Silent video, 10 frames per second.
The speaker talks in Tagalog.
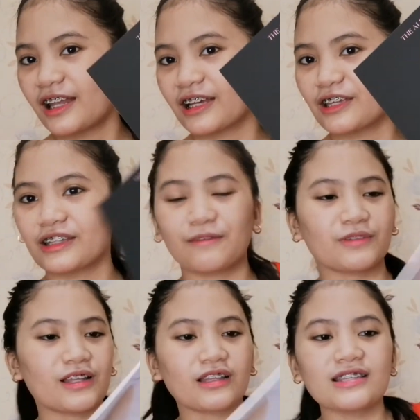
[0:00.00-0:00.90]
nakalagay yung
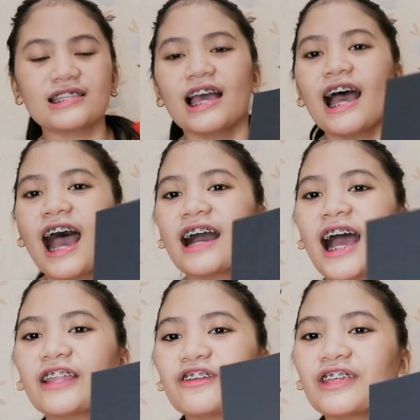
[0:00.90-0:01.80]
name nila. Tapos,
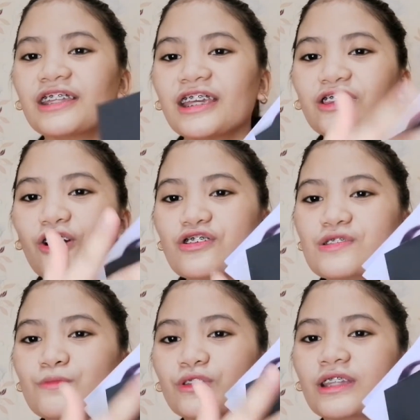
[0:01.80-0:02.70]
ang ano niya dito, ang
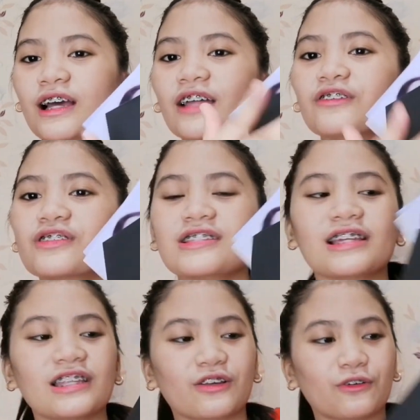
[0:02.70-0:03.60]
smooth ng ano niya
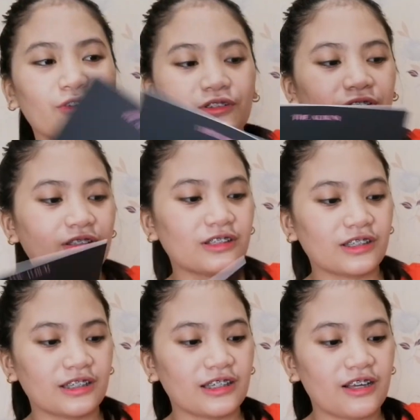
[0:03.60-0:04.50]
sa likod.
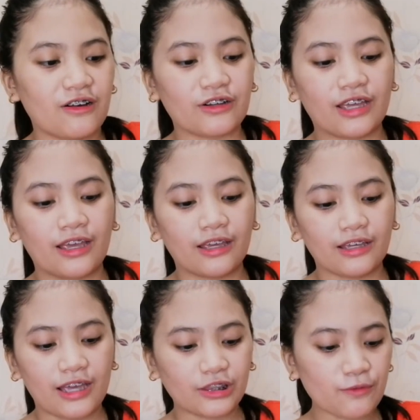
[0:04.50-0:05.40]

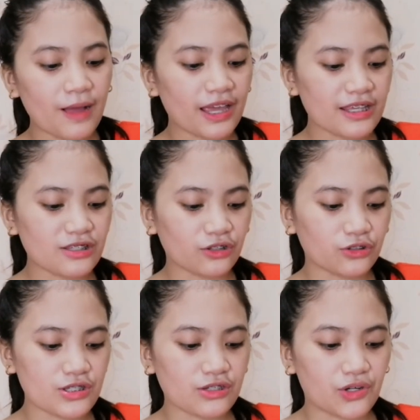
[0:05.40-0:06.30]
Okay. Ito bias
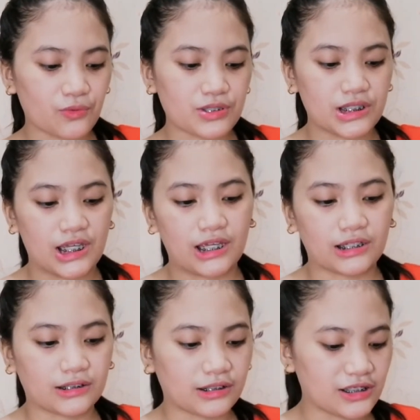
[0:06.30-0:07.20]
ko to si Rosie.
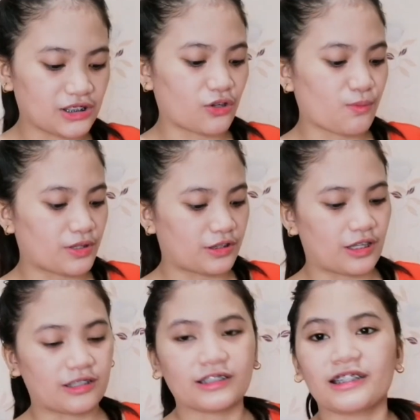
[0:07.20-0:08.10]
Galing niya
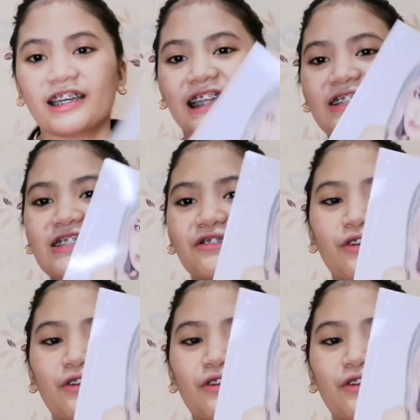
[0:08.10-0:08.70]
kumante. Ito si